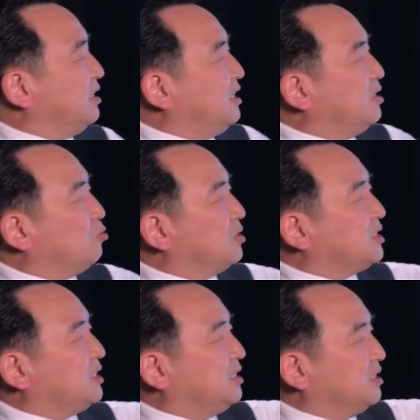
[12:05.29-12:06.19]
英国
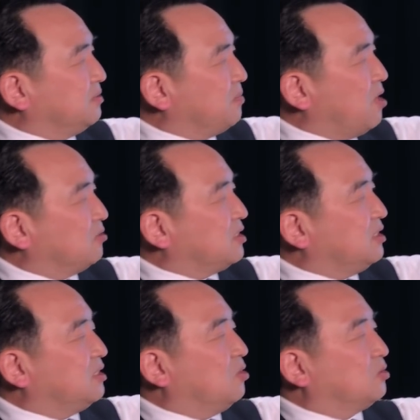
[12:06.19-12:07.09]
情报
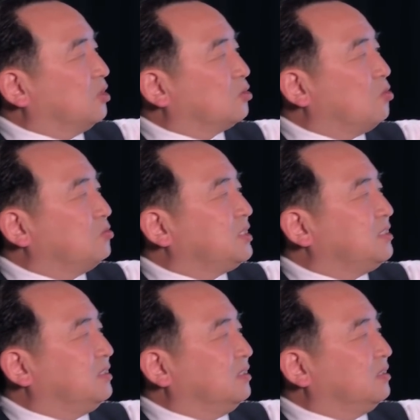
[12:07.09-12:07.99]
机构的通
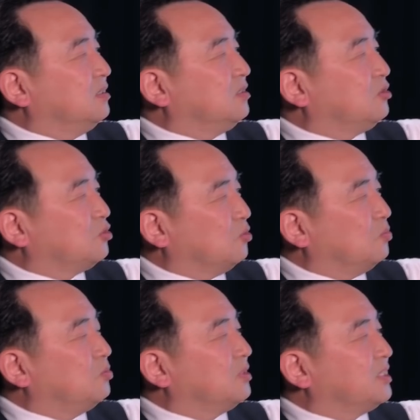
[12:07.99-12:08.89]
信
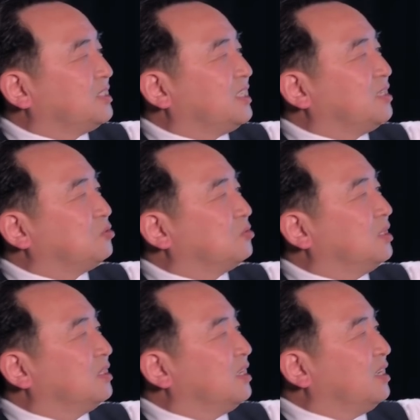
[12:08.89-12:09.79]
总部的前主
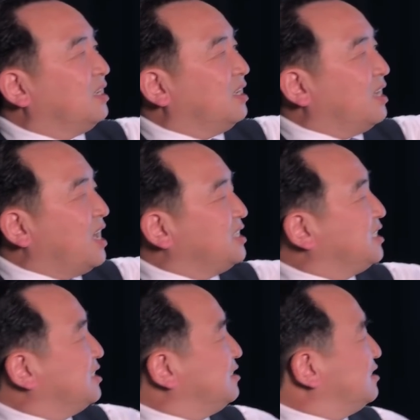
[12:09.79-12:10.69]
任汉
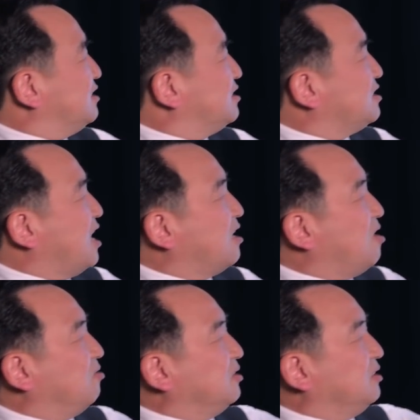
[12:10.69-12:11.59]
尼根十二
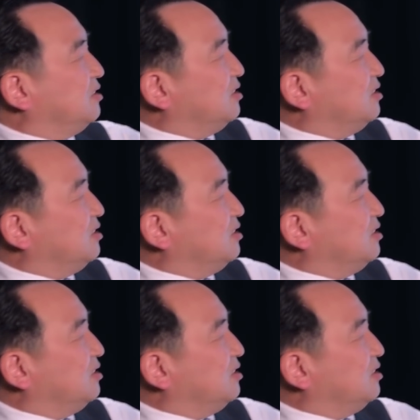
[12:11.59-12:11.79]
号《